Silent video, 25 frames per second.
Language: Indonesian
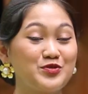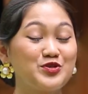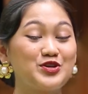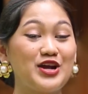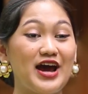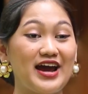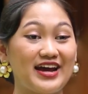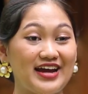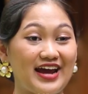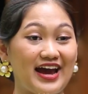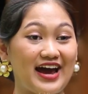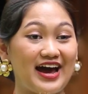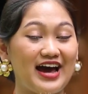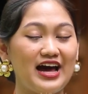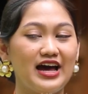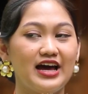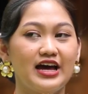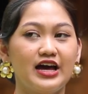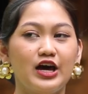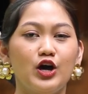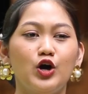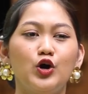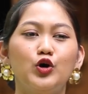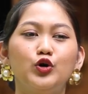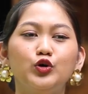budaya
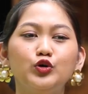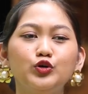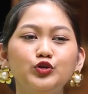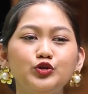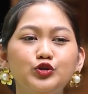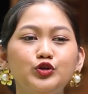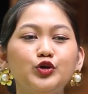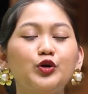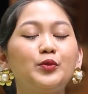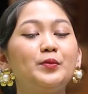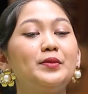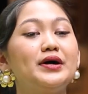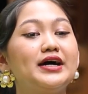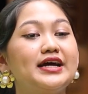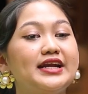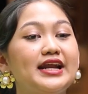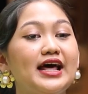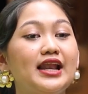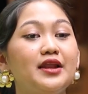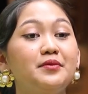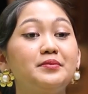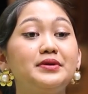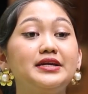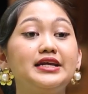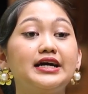untuk
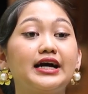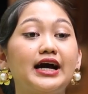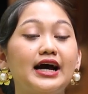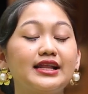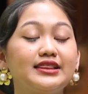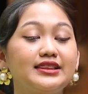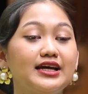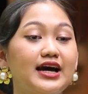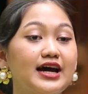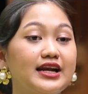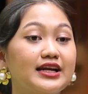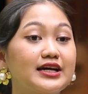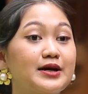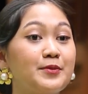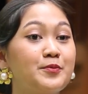mengenal lebih dekat dengan